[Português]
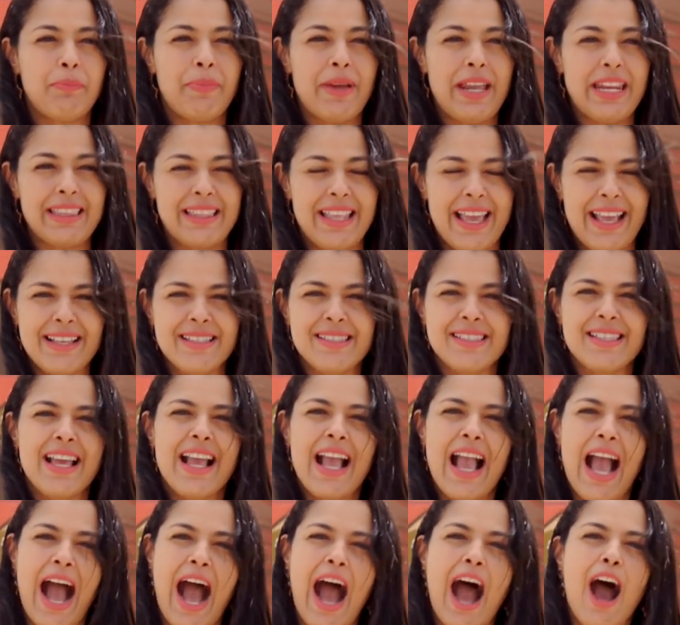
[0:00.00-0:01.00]

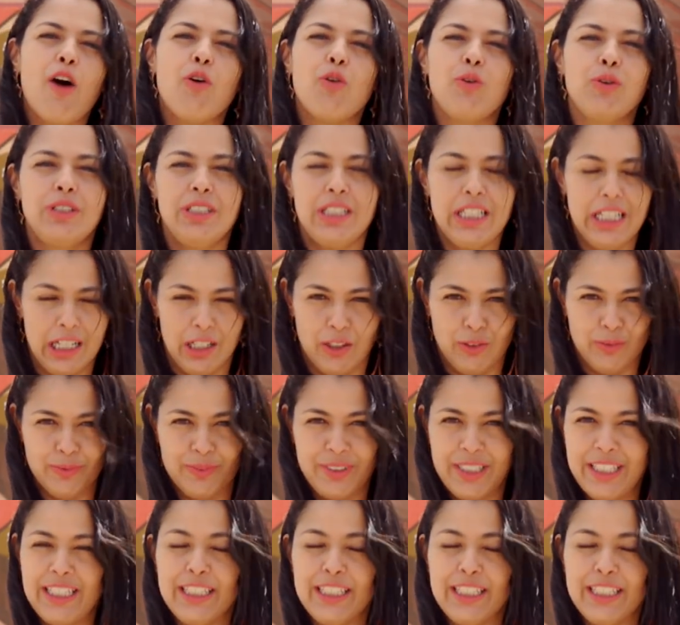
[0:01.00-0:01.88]
pertencem à União.